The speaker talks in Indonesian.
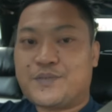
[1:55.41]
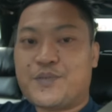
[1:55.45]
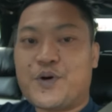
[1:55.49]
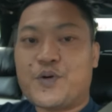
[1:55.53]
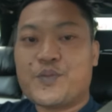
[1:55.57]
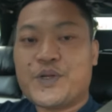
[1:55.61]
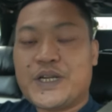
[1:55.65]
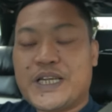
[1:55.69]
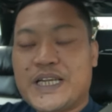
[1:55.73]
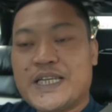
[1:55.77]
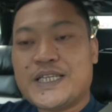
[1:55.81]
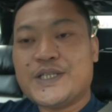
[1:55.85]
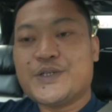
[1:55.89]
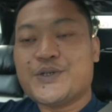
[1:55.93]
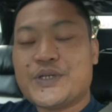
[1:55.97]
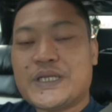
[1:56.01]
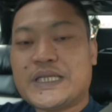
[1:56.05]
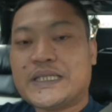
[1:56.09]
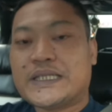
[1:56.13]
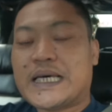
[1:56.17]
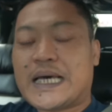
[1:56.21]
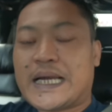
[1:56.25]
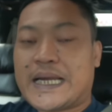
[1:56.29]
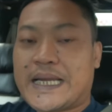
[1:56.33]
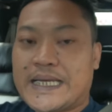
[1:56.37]
Mobil ini
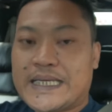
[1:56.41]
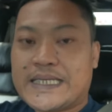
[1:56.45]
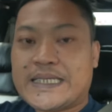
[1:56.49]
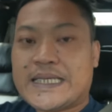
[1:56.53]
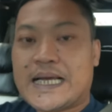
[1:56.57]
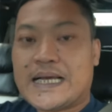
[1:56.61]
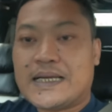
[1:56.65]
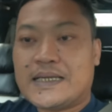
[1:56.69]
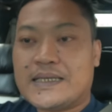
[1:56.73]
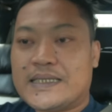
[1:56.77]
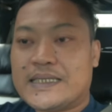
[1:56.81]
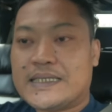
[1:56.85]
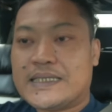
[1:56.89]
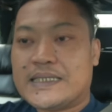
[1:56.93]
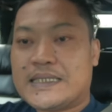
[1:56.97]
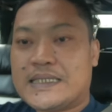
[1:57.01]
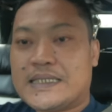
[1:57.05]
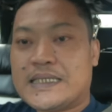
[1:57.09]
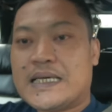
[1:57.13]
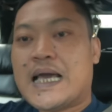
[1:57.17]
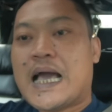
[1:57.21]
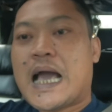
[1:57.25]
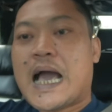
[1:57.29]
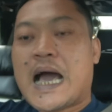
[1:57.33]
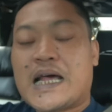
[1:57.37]
unit ready yang di